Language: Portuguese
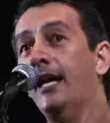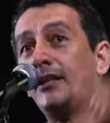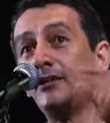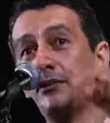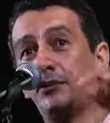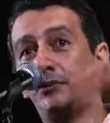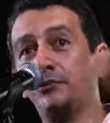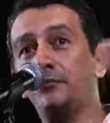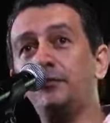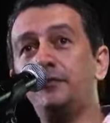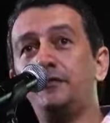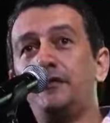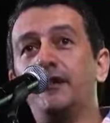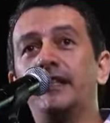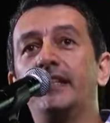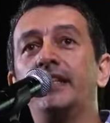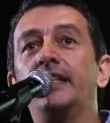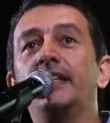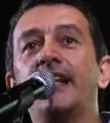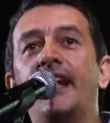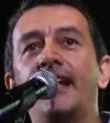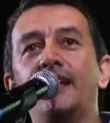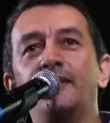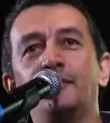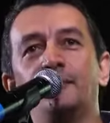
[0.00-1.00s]
A chuva
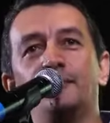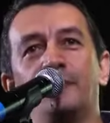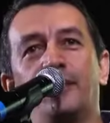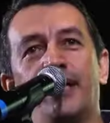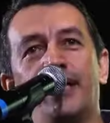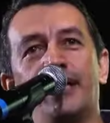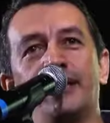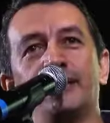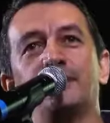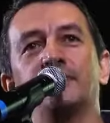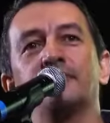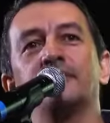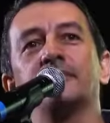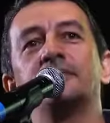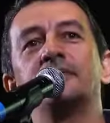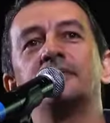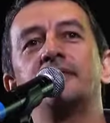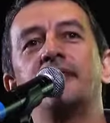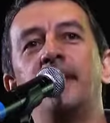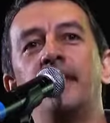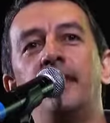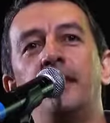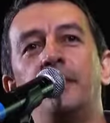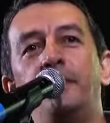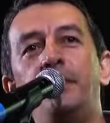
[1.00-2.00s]
que cai do manto,
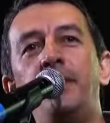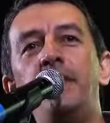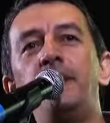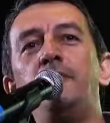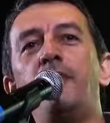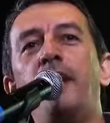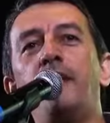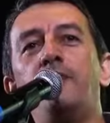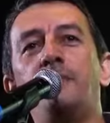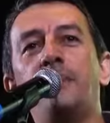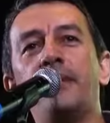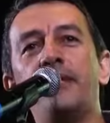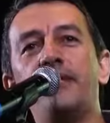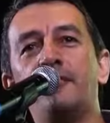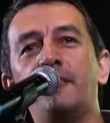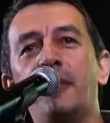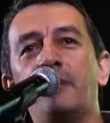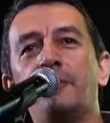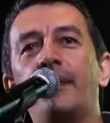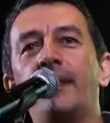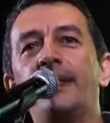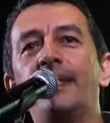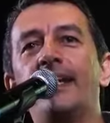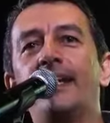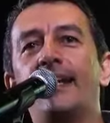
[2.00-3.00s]
pingo a pingo
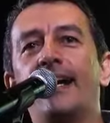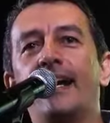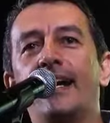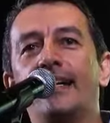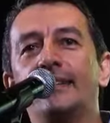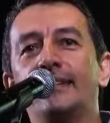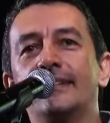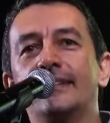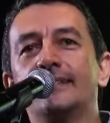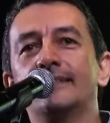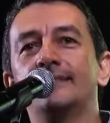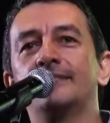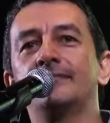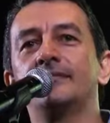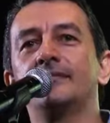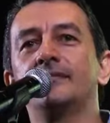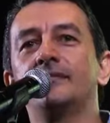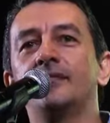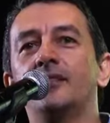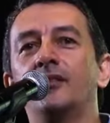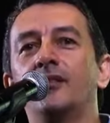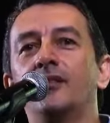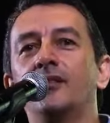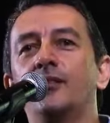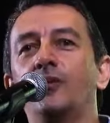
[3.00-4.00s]
é peneirada.
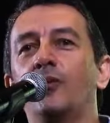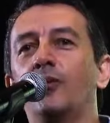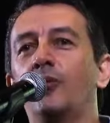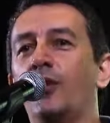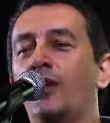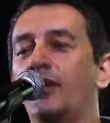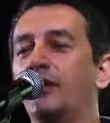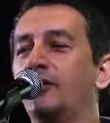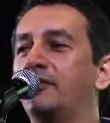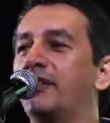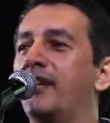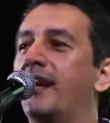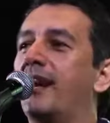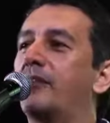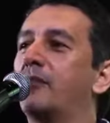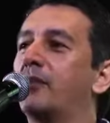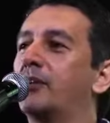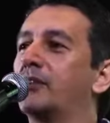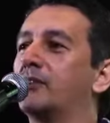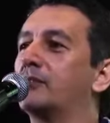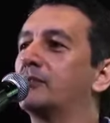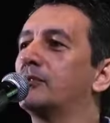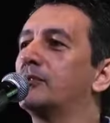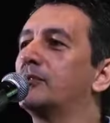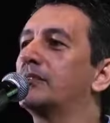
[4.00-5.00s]
O rio de
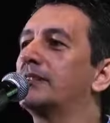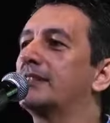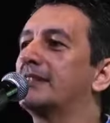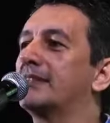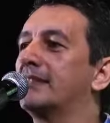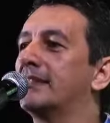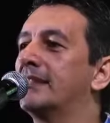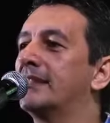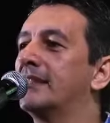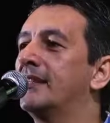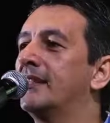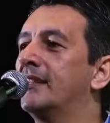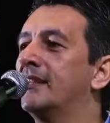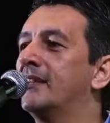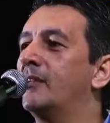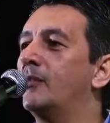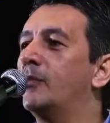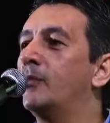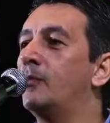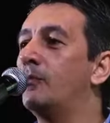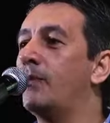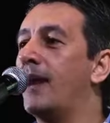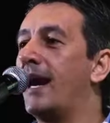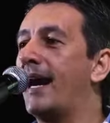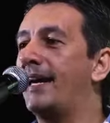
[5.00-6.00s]
água doce,
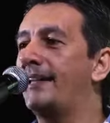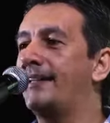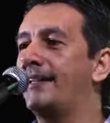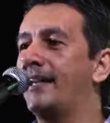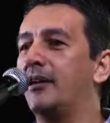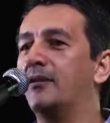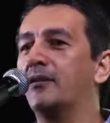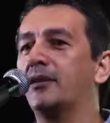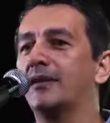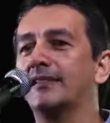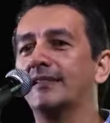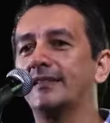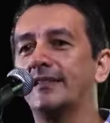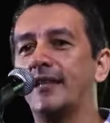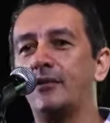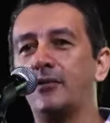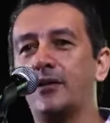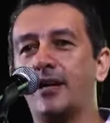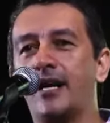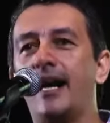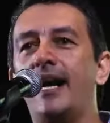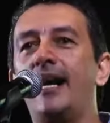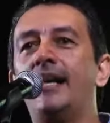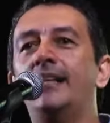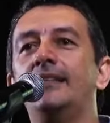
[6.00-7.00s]
o mar de água
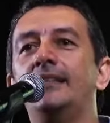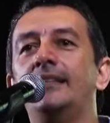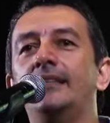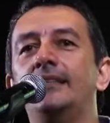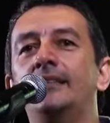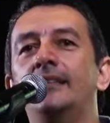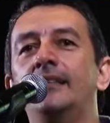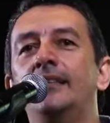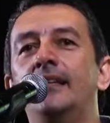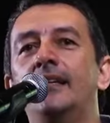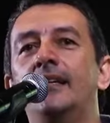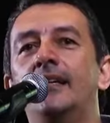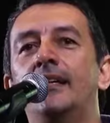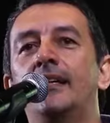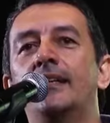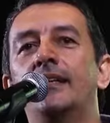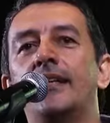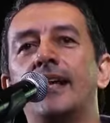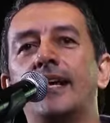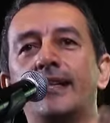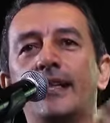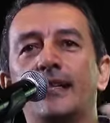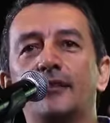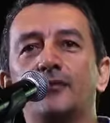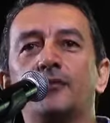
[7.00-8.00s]
salgada,
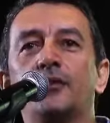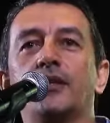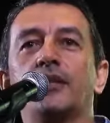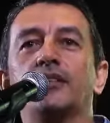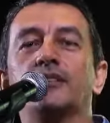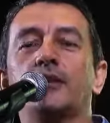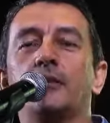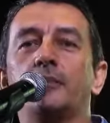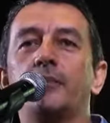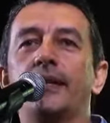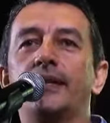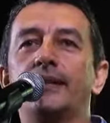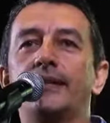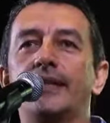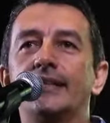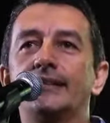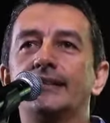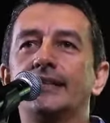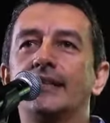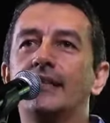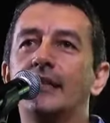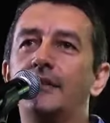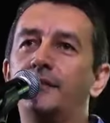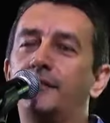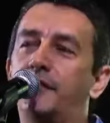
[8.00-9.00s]
que a natureza
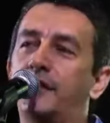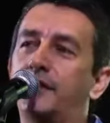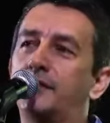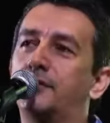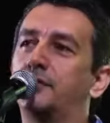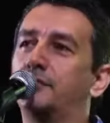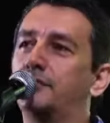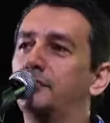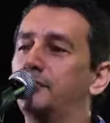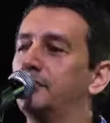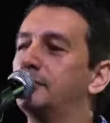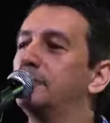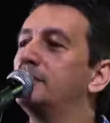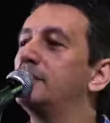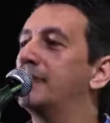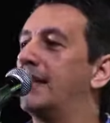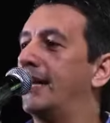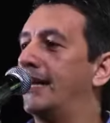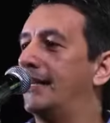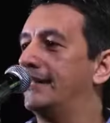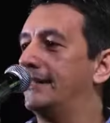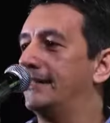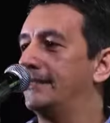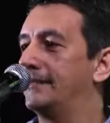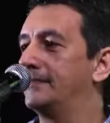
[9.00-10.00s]
obedece a quem fez tudo do
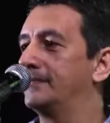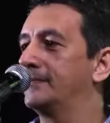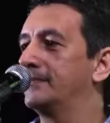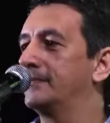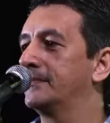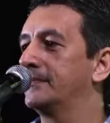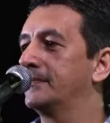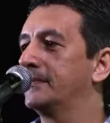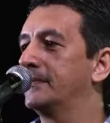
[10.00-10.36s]
nada.